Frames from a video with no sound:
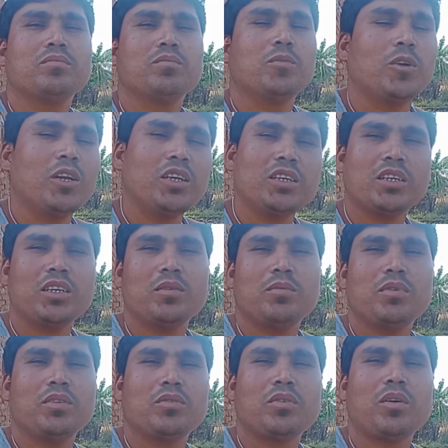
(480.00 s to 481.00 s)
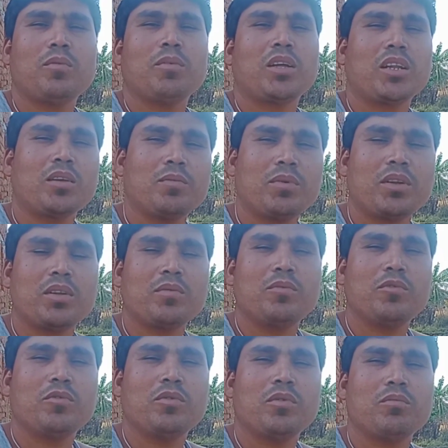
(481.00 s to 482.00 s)
बोलेंगे भी तो हमारे ही पर ही
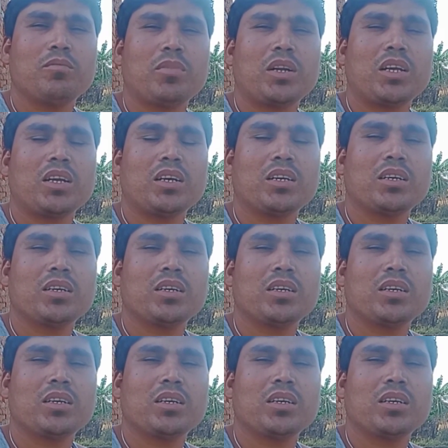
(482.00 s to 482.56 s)
मुँह पड़ेगा